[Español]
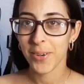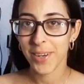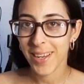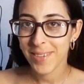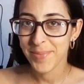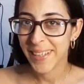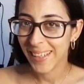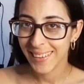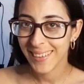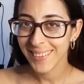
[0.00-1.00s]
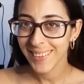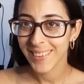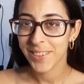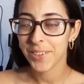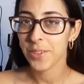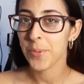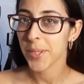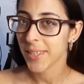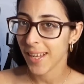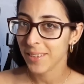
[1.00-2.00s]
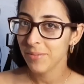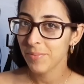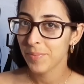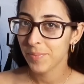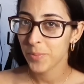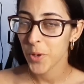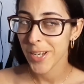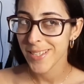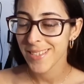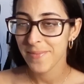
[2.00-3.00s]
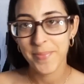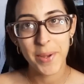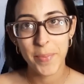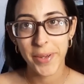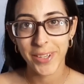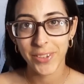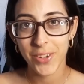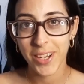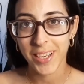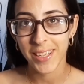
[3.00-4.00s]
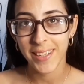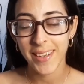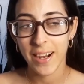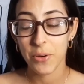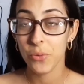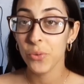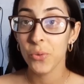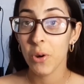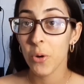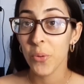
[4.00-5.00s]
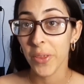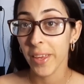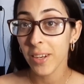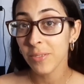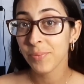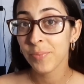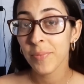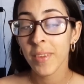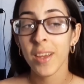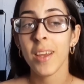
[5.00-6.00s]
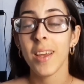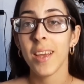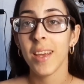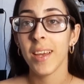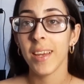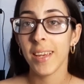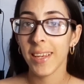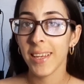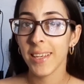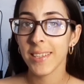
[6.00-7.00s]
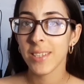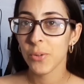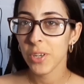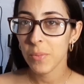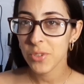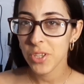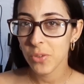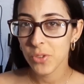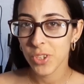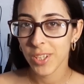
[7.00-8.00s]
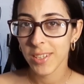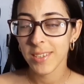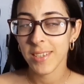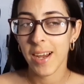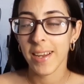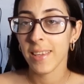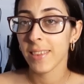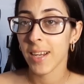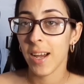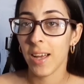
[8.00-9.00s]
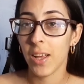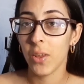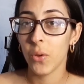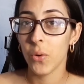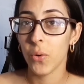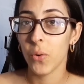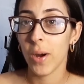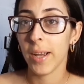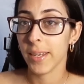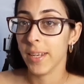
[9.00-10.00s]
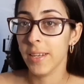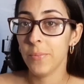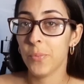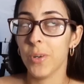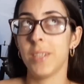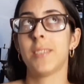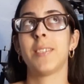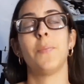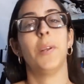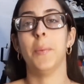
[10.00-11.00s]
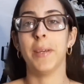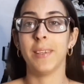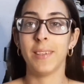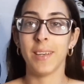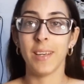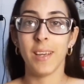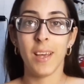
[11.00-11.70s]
Hola mi gente, ¿cómo están? Pues bienvenidos aquí a un nuevo video. Eh, seguro que muchos de ustedes han entrado aquí pues simplemente